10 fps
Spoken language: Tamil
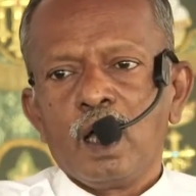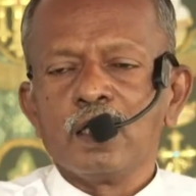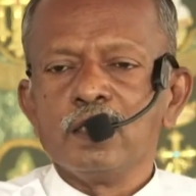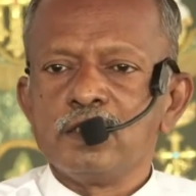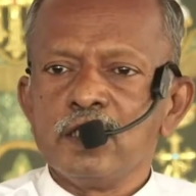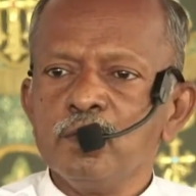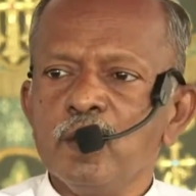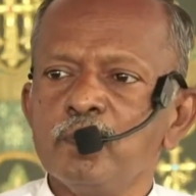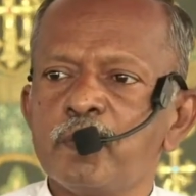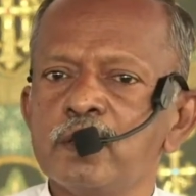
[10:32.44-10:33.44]
அல்லது
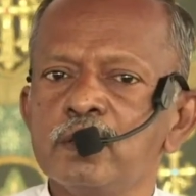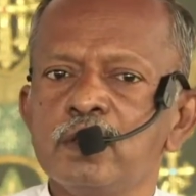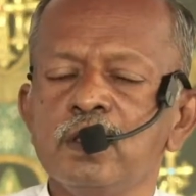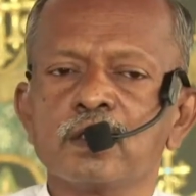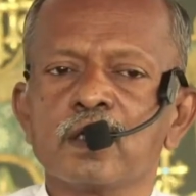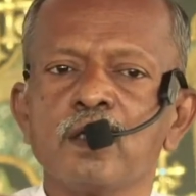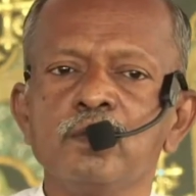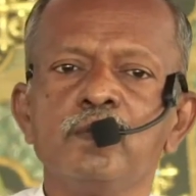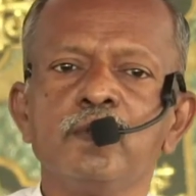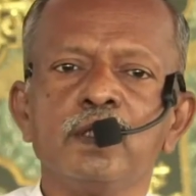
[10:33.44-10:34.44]
சிறுமைப்படுத்தி அந்த
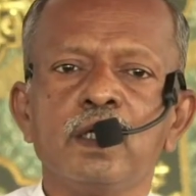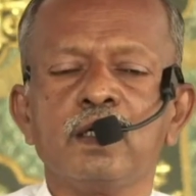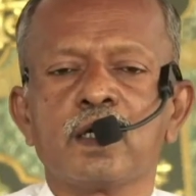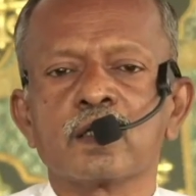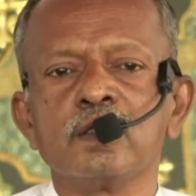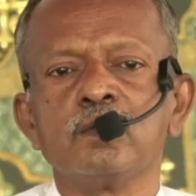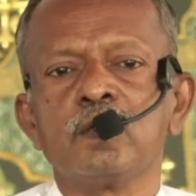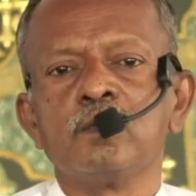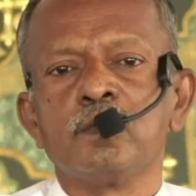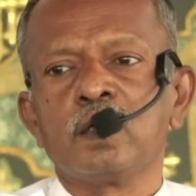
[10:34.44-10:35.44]
அனுபவங்களை கடந்து
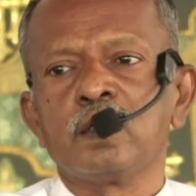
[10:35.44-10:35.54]
வரும்